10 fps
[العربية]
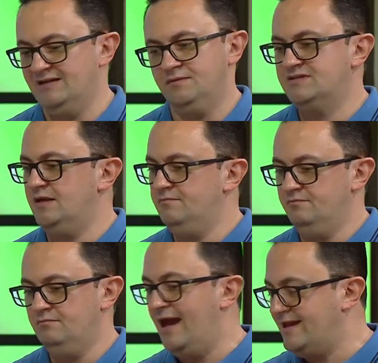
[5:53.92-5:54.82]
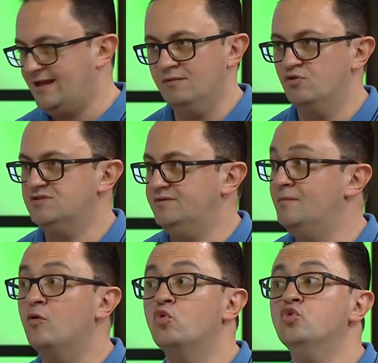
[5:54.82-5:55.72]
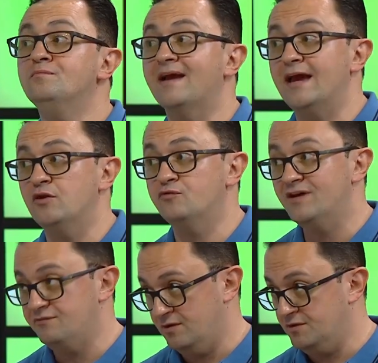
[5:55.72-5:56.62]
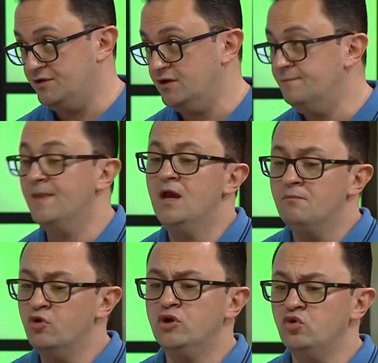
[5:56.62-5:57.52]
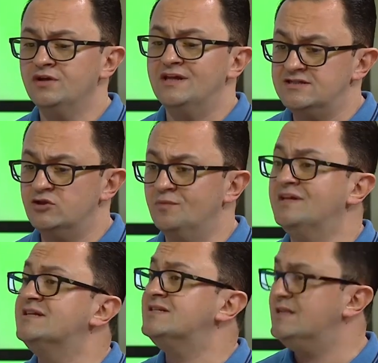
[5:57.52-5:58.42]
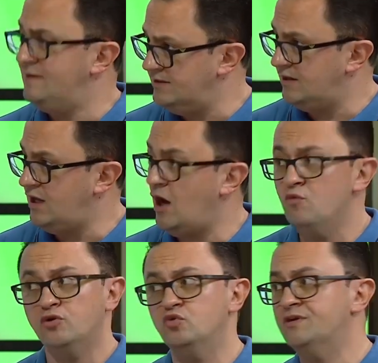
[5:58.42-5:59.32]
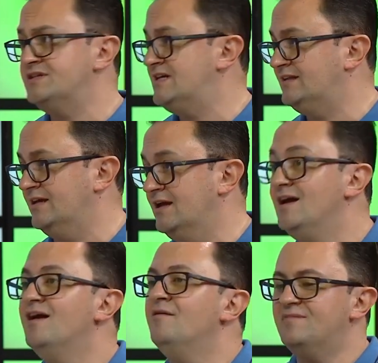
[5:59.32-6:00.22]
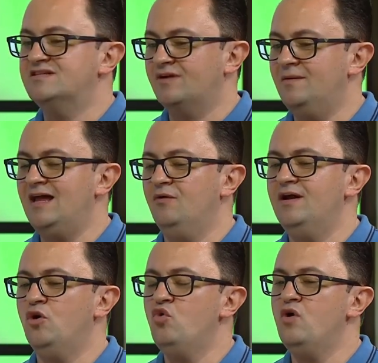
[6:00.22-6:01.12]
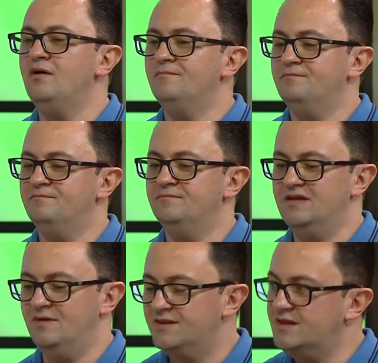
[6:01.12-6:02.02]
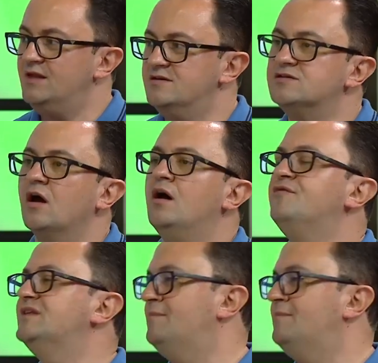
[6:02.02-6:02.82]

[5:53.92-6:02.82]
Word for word: حد مثلا ايا كان الموظف ده موجود مكانه فين في المطار ممكن يكون جنسيته من جنسيه البلد اللي انت رايحها او ممكن تكون جنسيه ثانيه صحيح بس في جميع الاحوال هو بيمثل ثقافه